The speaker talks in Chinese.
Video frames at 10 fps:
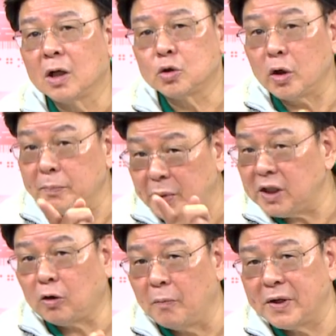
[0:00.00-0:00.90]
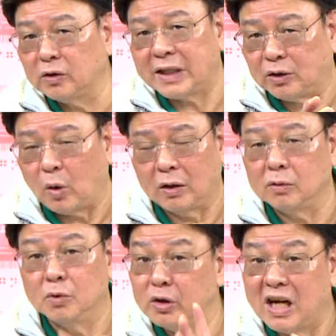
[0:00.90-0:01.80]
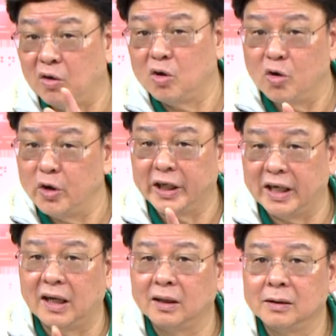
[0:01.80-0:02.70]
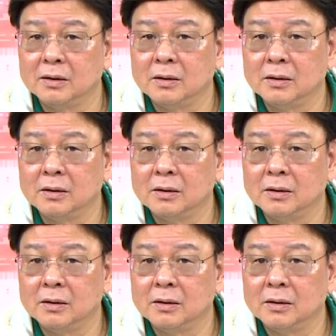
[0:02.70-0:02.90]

所以，美国美国在大楼卜，像有 c a 啊，